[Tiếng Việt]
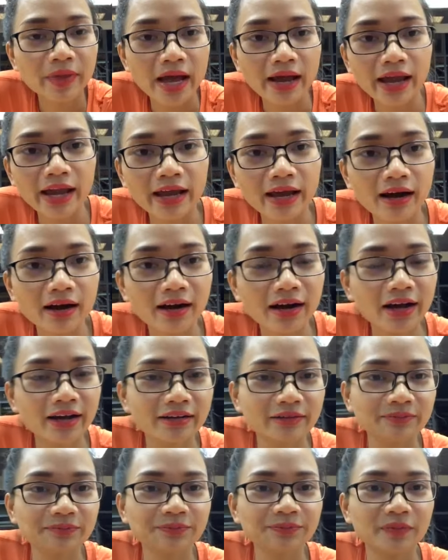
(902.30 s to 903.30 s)
tháng
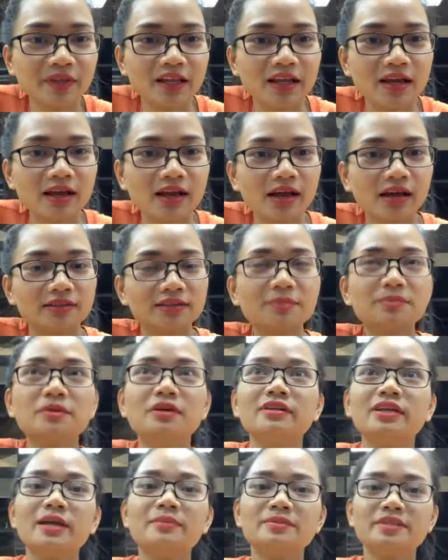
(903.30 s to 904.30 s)
sắp
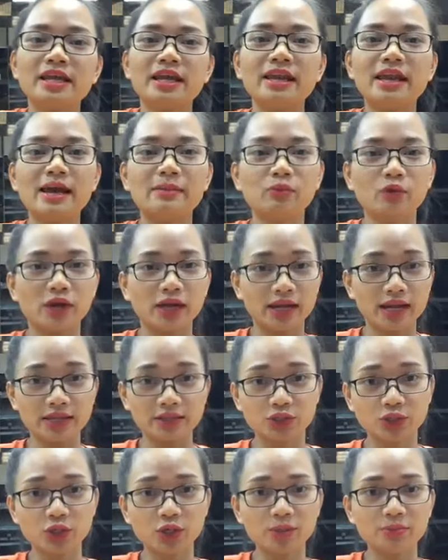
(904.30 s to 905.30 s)
tới em sẽ làm một cái
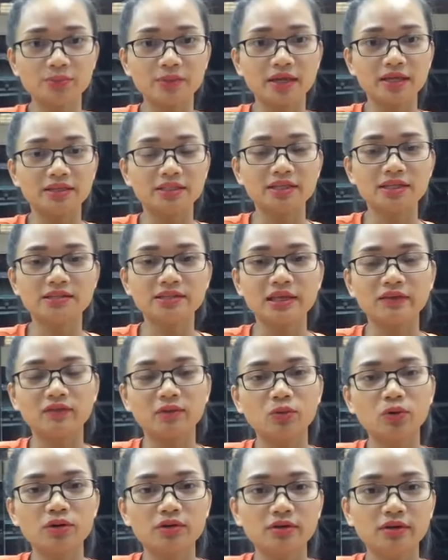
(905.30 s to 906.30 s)
livestream để chia sẻ với
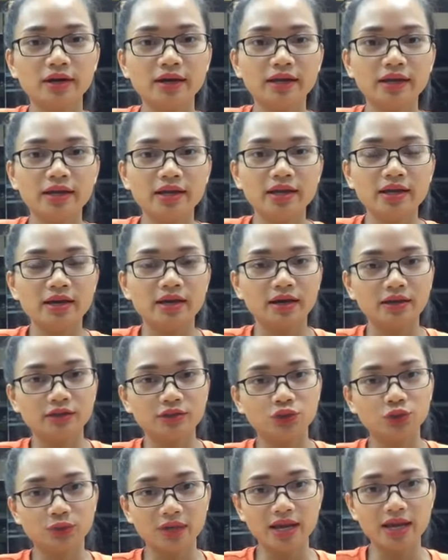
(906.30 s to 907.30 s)
mọi người
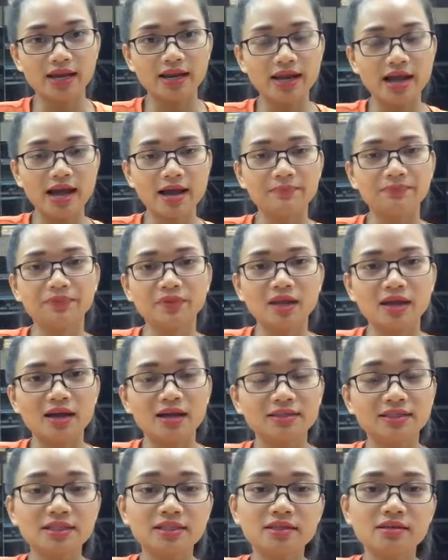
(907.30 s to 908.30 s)
chủ đề là
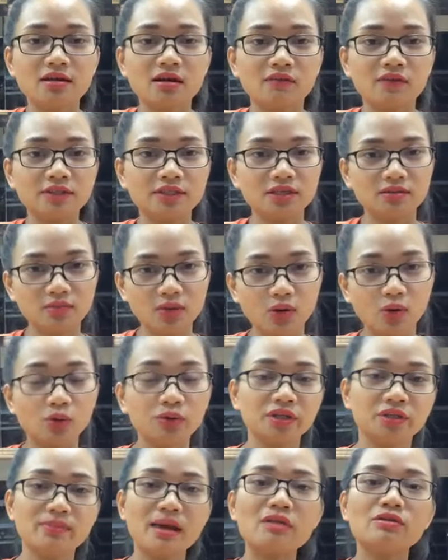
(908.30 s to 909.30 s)
sinh thường và sinh mổ
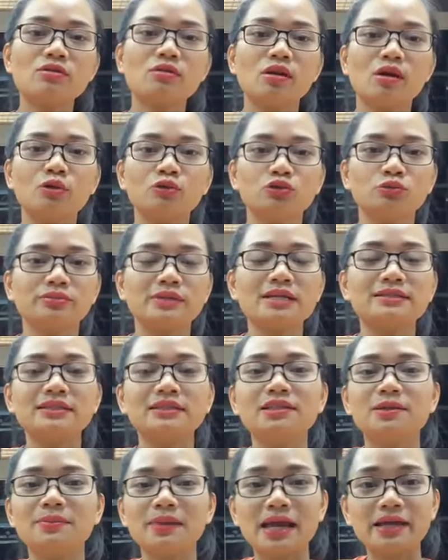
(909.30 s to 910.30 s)
thì bao nhiêu lâu chúng ta sẽ
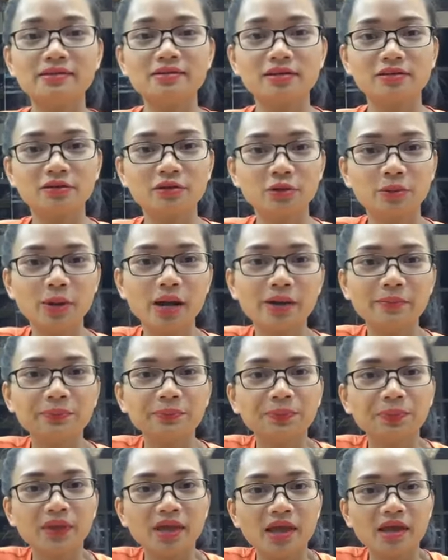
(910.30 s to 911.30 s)
tập lại được đúng không ạ?
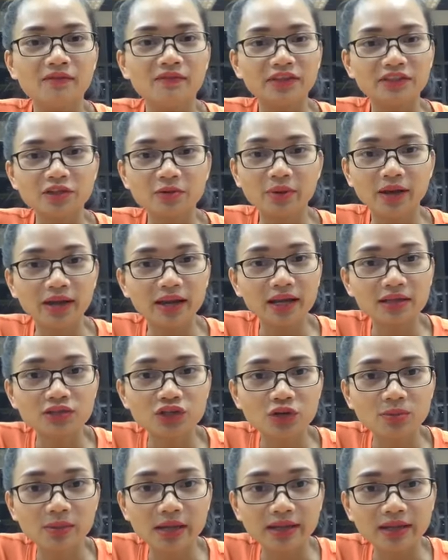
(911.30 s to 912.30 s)
Và trong cái
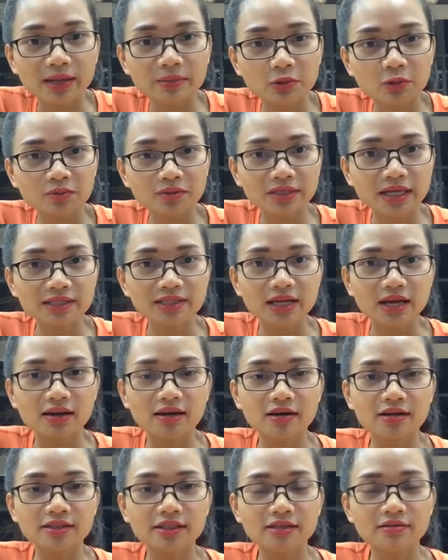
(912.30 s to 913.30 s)
livestream này em cũng sẽ trả
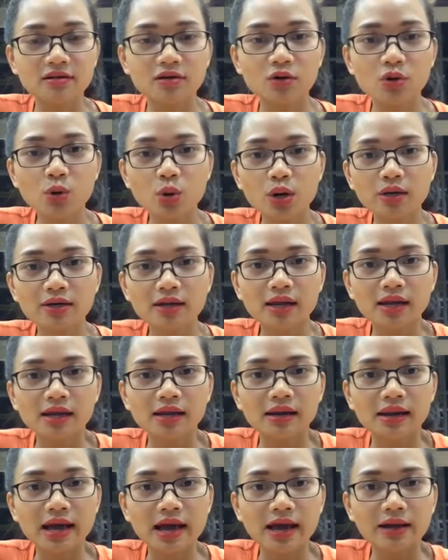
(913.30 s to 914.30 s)
lời chị Hường luôn
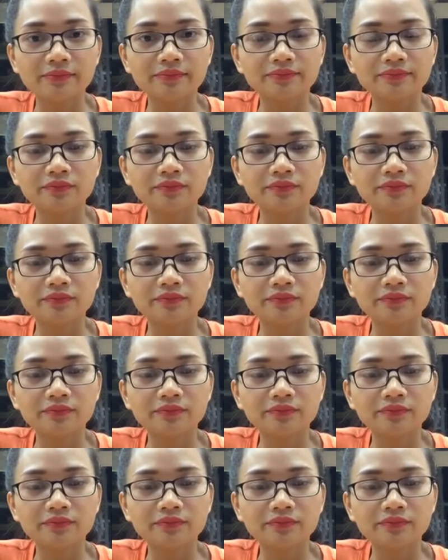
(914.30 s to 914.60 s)
là